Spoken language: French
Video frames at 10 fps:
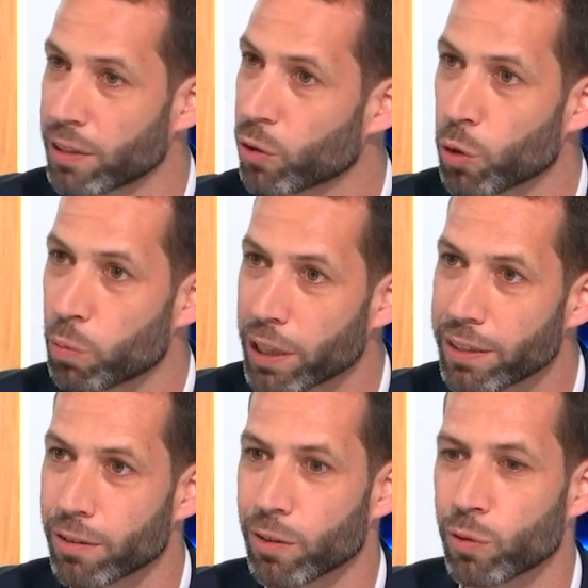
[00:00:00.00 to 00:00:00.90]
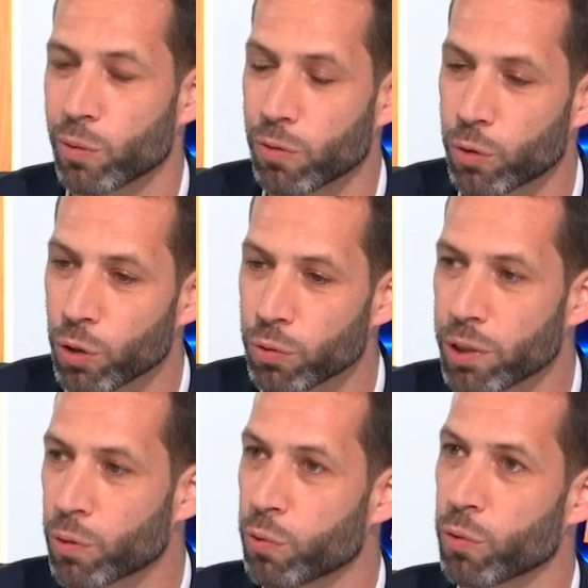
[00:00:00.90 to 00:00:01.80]
ces entreprises sont
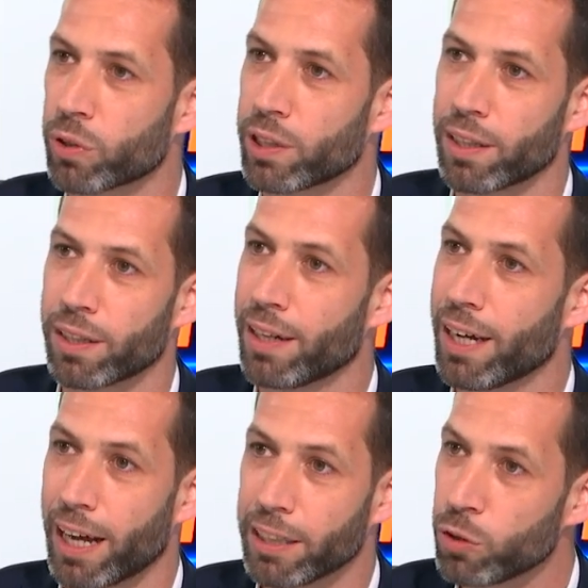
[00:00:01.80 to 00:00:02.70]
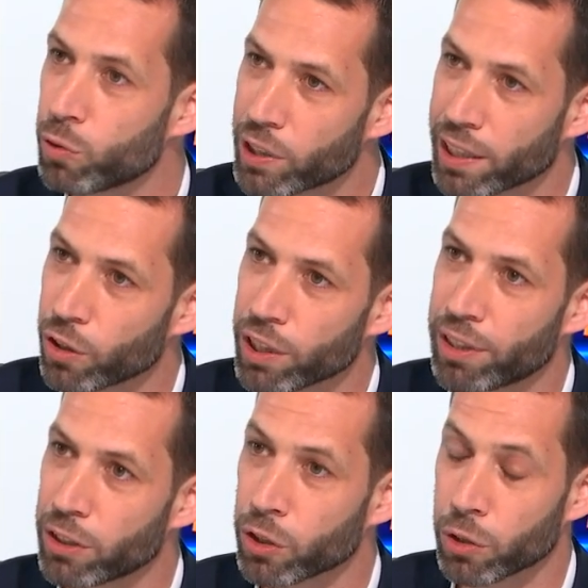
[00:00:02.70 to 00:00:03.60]
aujourd'hui confrontées à des nouveaux acteurs qui
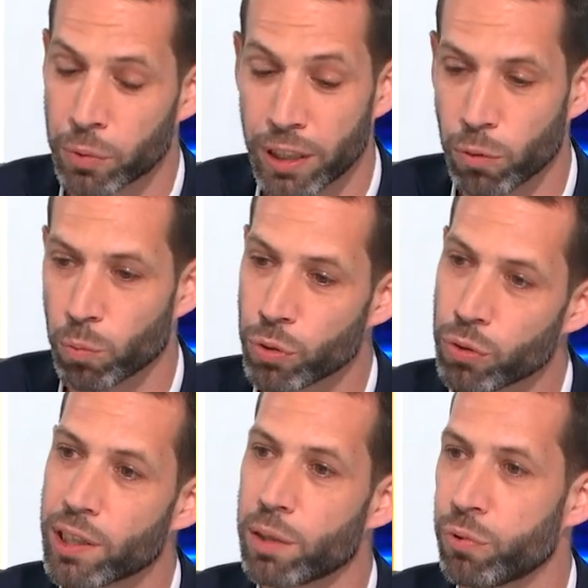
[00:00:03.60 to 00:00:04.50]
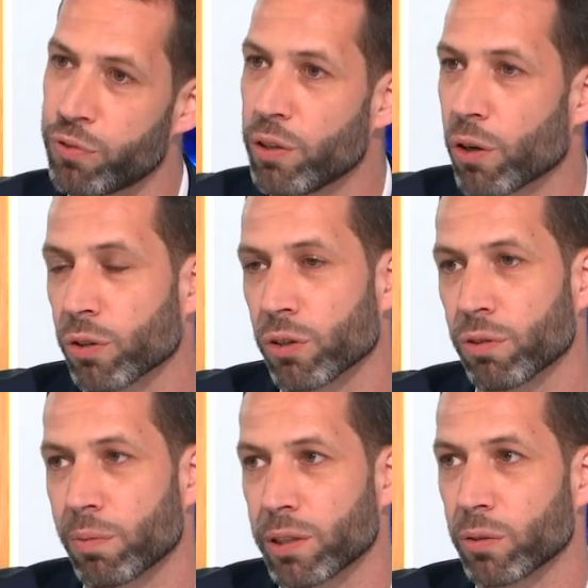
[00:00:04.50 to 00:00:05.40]
viennent les disrupter, et ont besoin d'aller plus vite dans leur
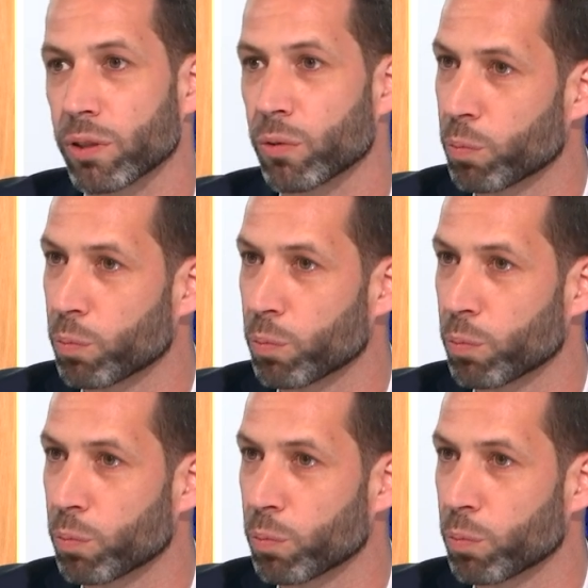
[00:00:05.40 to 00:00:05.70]
transformation et